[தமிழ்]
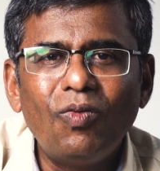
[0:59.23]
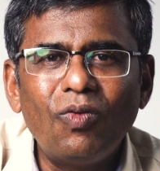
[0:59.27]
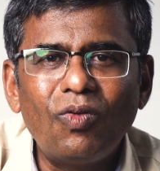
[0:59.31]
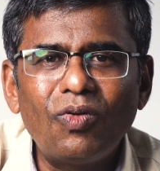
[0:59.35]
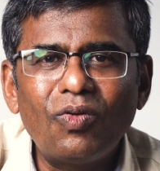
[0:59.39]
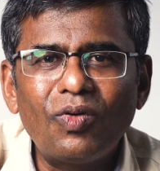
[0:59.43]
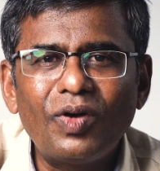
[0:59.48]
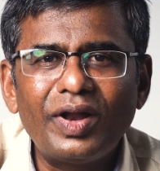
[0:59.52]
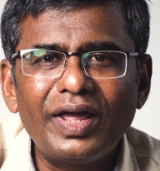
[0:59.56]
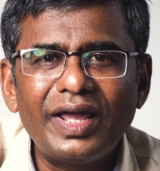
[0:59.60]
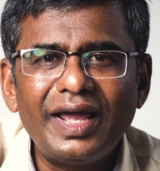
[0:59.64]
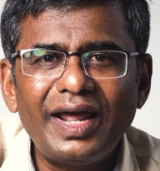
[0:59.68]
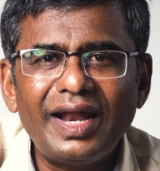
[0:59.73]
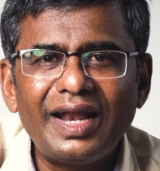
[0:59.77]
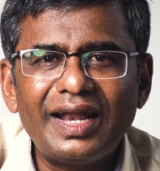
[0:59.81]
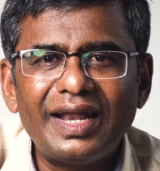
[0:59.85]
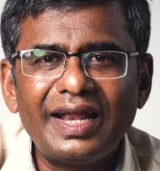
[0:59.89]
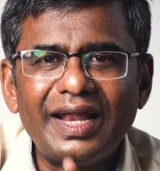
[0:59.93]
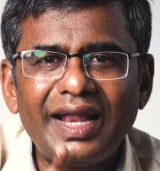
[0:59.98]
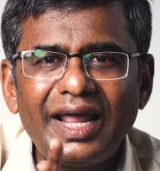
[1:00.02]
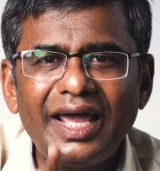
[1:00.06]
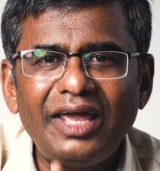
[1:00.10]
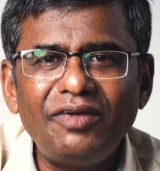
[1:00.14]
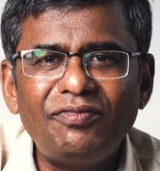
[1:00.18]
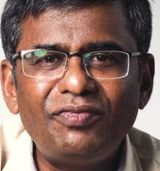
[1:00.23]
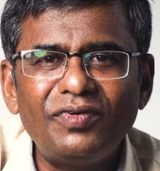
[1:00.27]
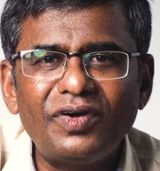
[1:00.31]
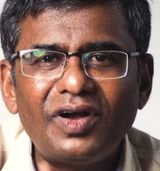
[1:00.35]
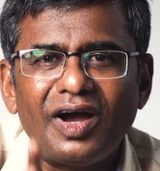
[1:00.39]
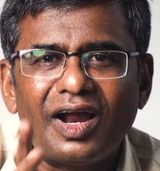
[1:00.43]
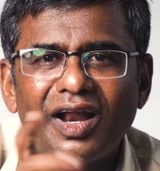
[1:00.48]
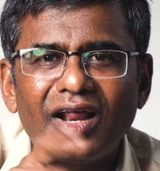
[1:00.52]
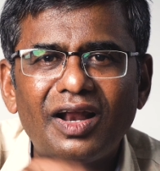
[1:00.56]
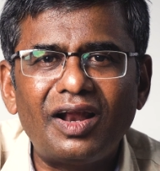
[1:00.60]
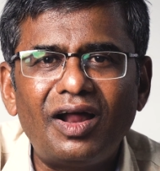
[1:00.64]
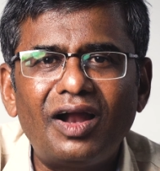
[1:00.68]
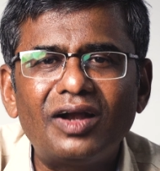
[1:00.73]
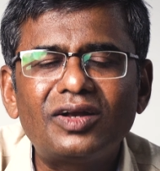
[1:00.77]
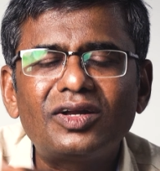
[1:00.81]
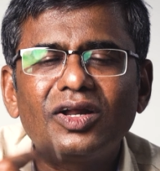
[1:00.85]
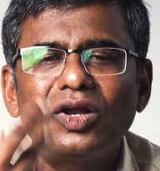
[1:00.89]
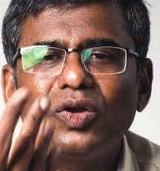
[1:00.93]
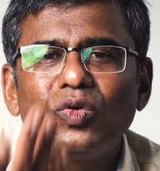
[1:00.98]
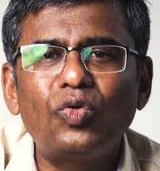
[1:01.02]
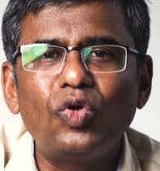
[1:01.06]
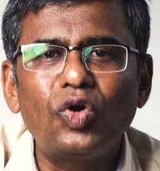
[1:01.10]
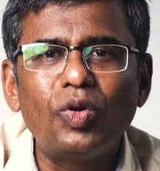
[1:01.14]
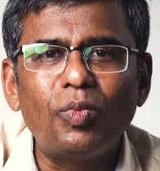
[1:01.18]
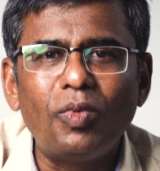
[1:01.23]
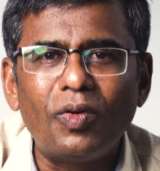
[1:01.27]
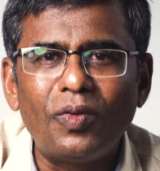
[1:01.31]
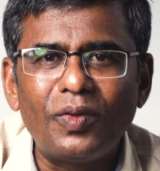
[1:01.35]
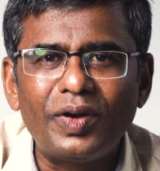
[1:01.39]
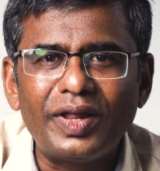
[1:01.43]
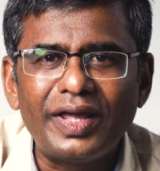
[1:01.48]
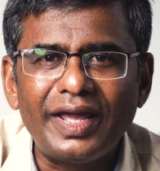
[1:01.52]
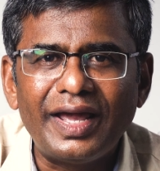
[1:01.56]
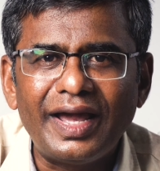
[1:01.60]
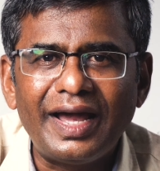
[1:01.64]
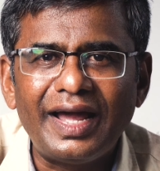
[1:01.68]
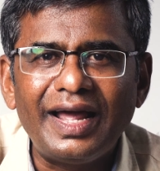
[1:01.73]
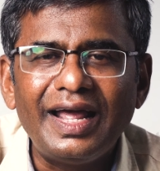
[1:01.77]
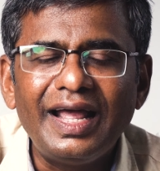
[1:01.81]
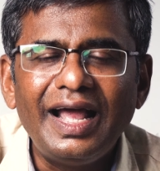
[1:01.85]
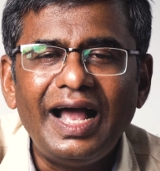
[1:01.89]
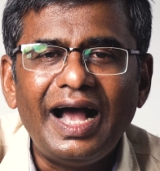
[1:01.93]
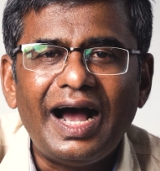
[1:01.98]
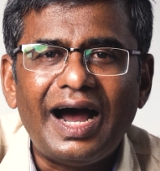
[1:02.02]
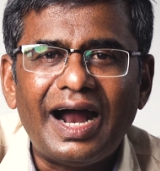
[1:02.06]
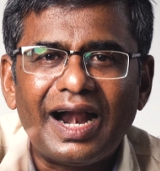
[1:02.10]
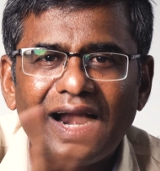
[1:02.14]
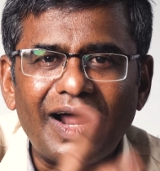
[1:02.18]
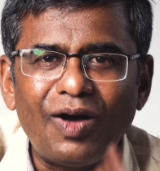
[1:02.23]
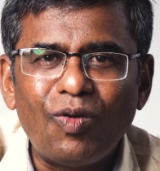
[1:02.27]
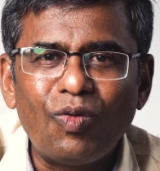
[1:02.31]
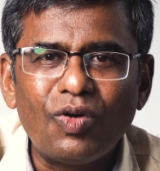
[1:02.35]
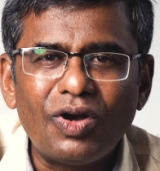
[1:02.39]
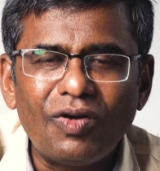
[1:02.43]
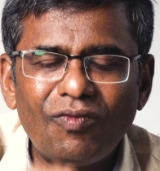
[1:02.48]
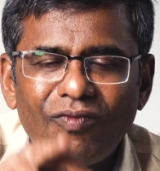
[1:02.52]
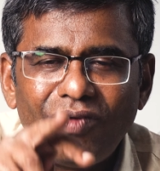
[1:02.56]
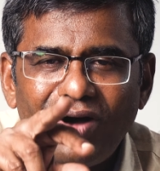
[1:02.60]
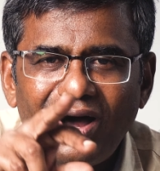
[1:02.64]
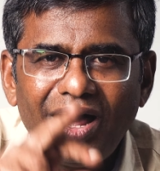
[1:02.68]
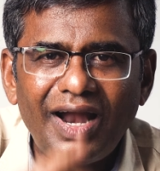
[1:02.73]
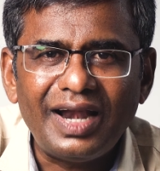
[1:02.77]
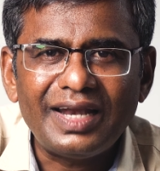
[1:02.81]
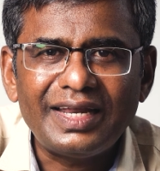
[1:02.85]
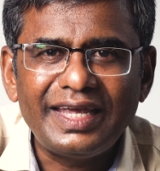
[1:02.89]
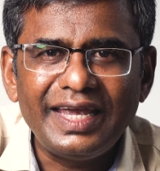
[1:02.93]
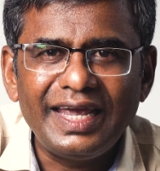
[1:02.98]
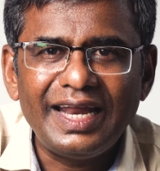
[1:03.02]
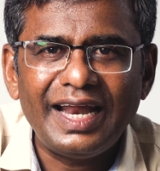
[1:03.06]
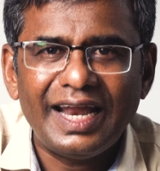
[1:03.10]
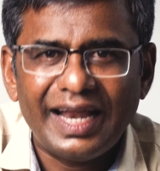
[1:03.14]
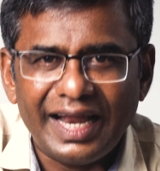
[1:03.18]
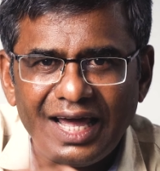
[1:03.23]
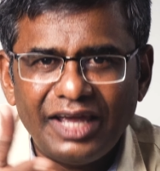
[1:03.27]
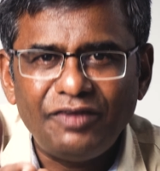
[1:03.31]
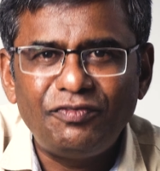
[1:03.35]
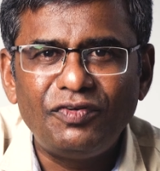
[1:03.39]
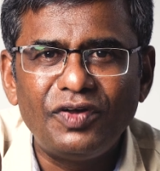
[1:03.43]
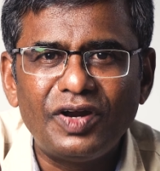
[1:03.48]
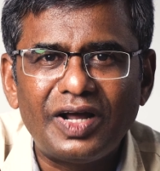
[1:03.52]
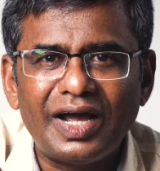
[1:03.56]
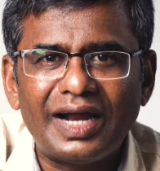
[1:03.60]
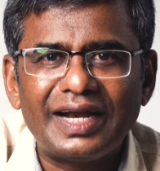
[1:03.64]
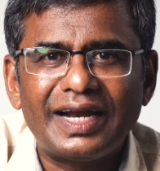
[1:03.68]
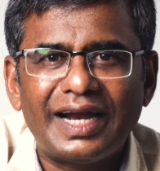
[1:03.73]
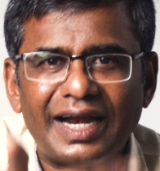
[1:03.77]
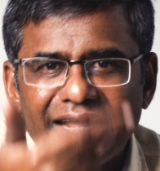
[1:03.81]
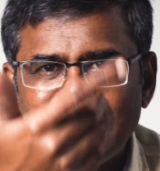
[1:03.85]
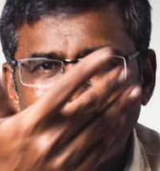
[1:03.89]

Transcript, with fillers: உங்களுடைய லைஃபுக்கான நாட்கள் குடும்ப ஒழிய ஆனால் உங்கள் வாழ்க்கையில் லைஃப் இருக்கான்னு